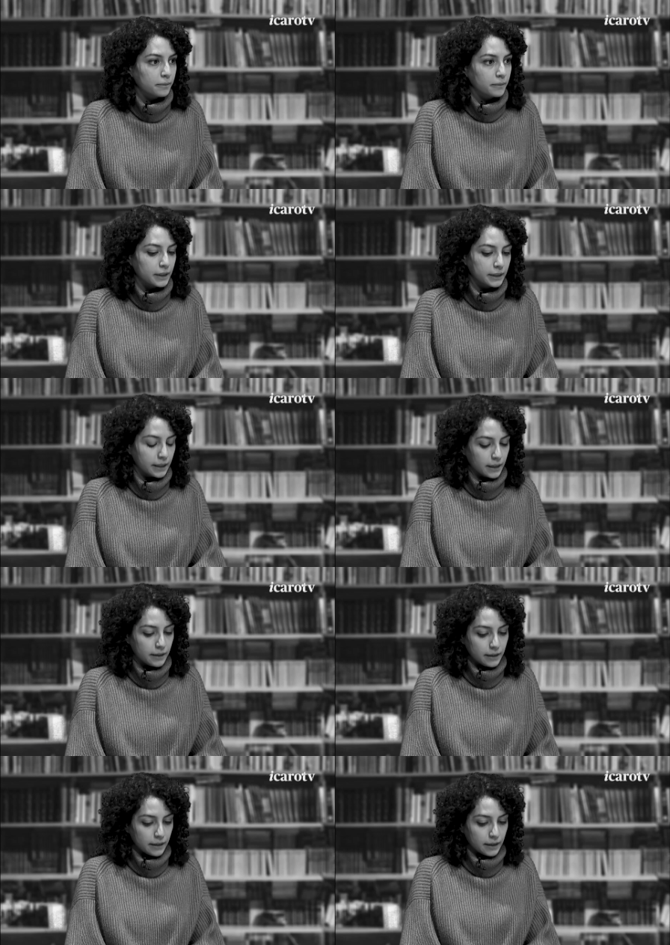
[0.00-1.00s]
una serie
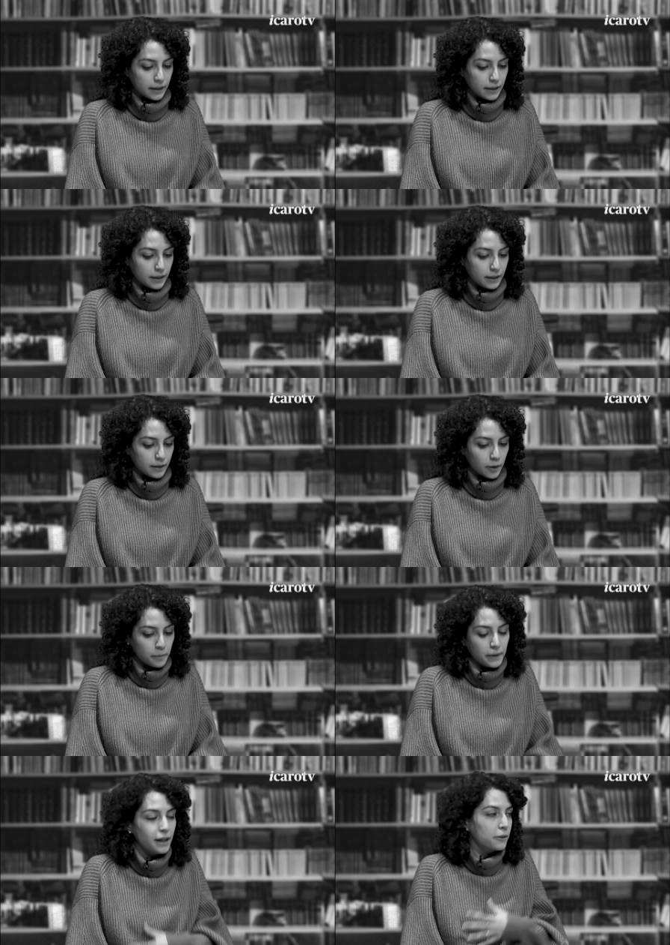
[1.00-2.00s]
di, ho
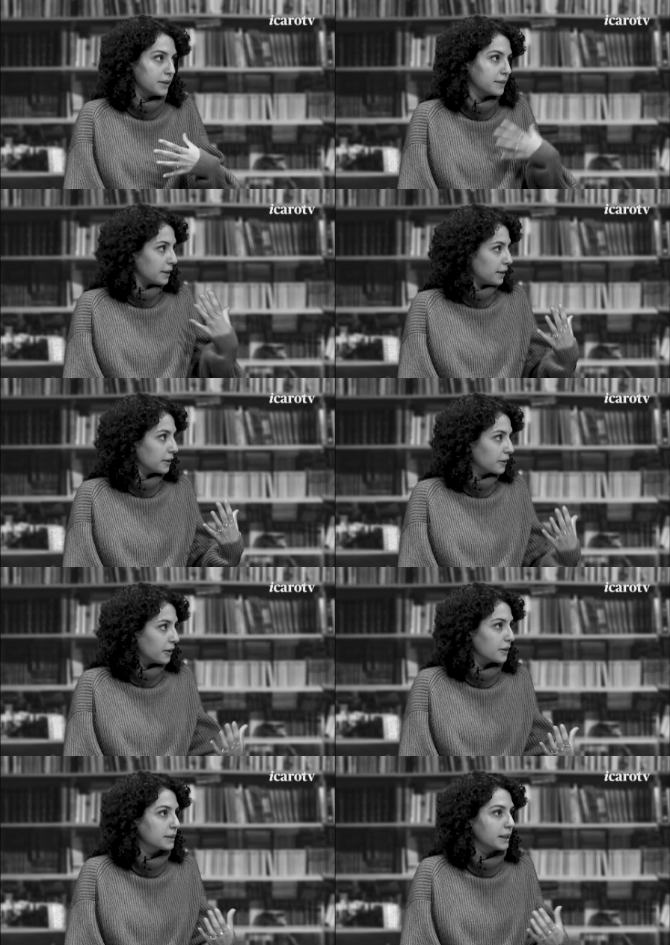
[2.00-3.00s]
imparato una serie di
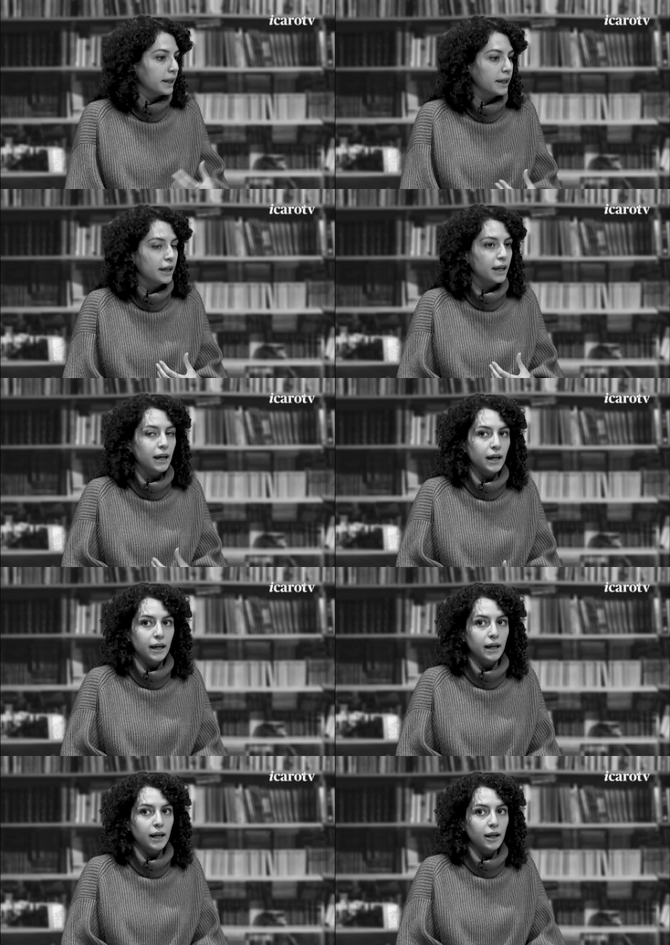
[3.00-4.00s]
cose e eh,
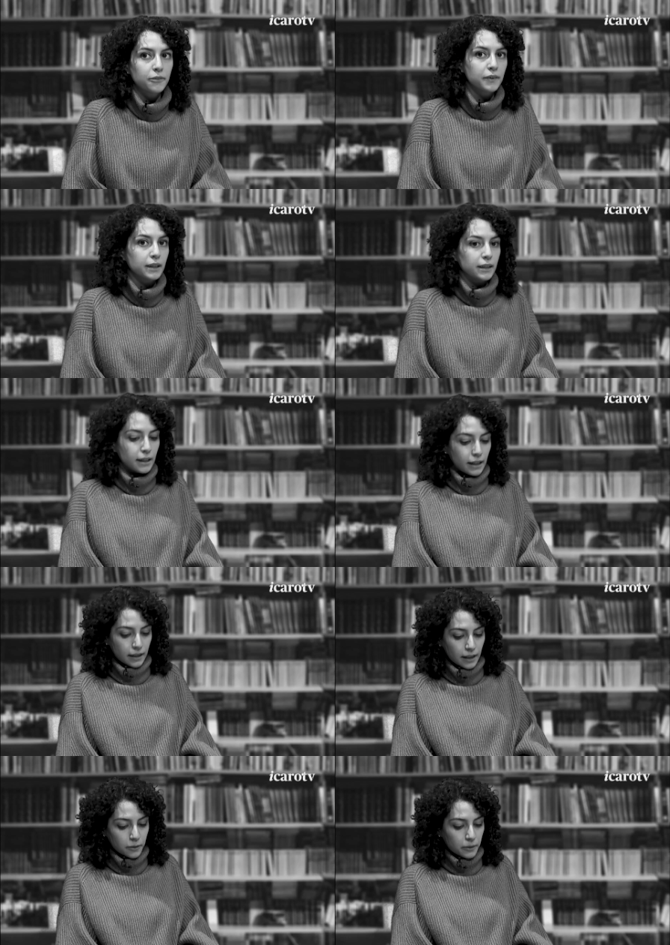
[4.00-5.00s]
alla fine
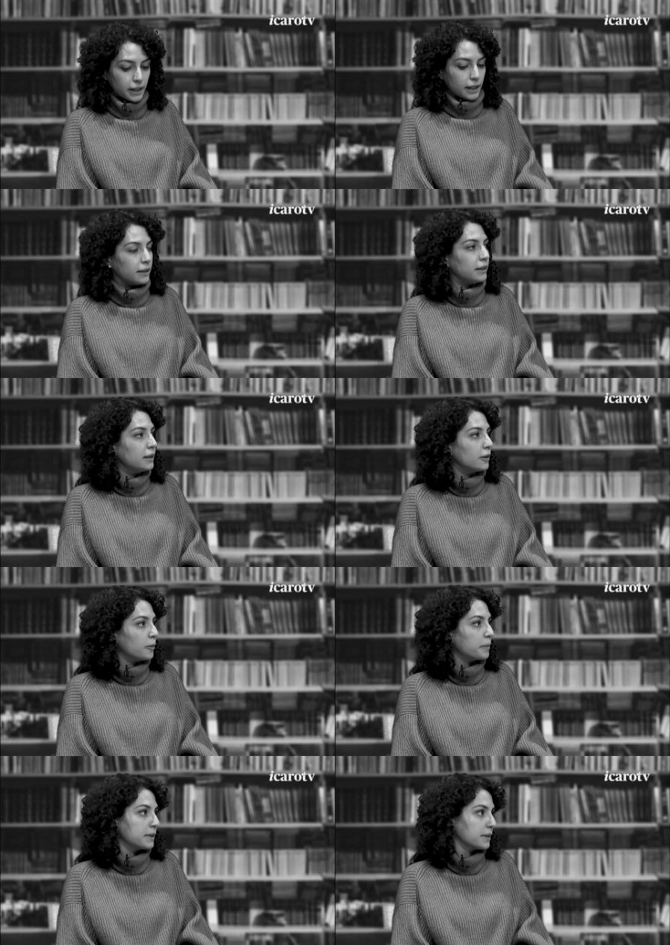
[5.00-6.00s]
del, dei due anni
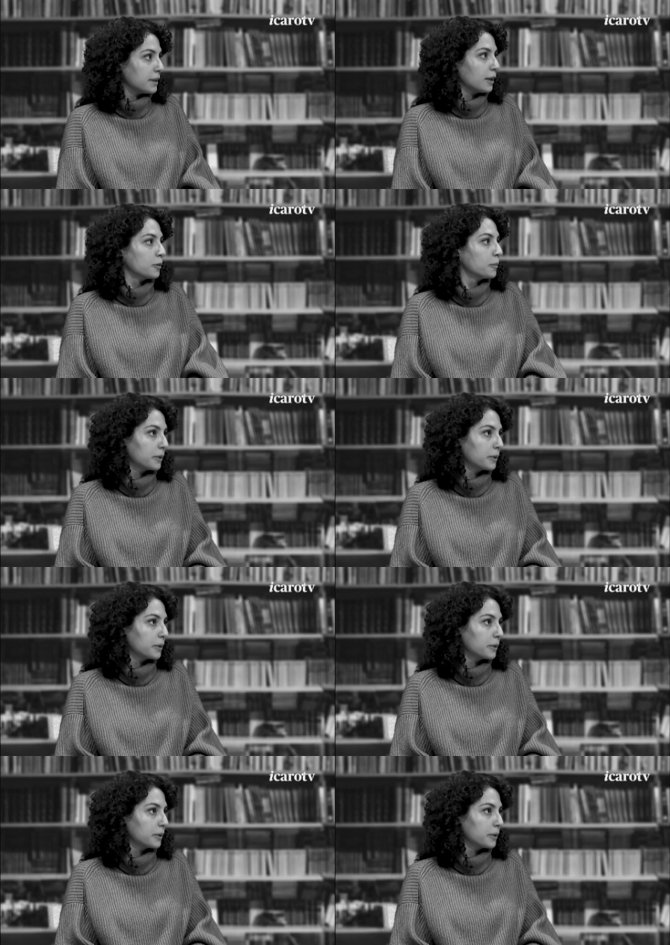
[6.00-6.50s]
ho presentato un